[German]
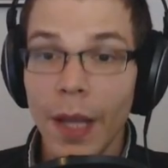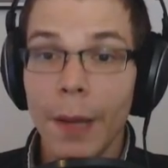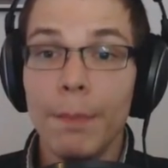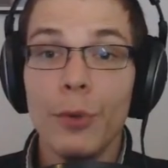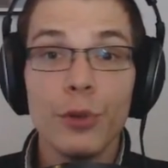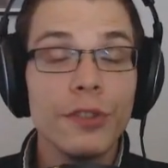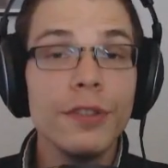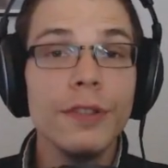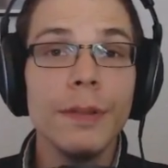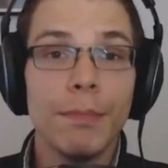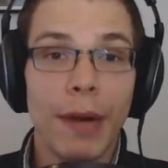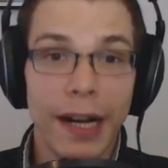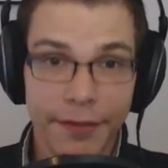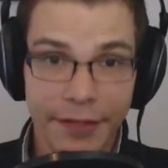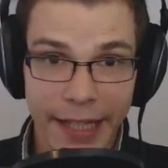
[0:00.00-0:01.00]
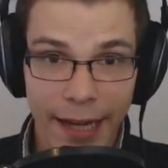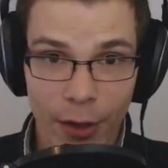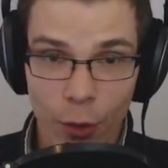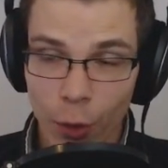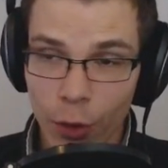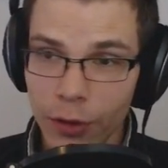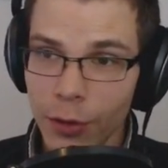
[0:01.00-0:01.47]
müssen mal wieder
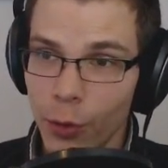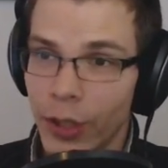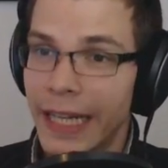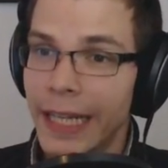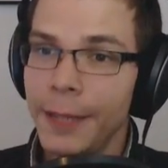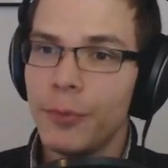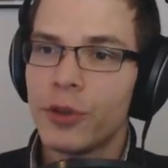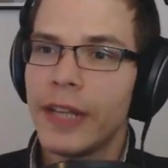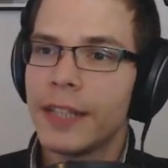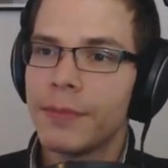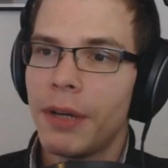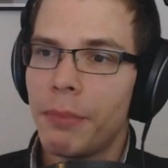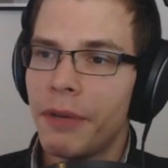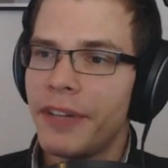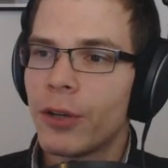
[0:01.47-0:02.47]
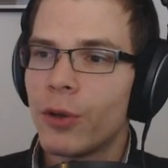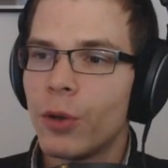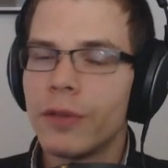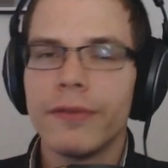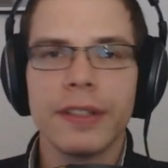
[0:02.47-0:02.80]
gucken, oder ich muss erstmal mal wieder gucken,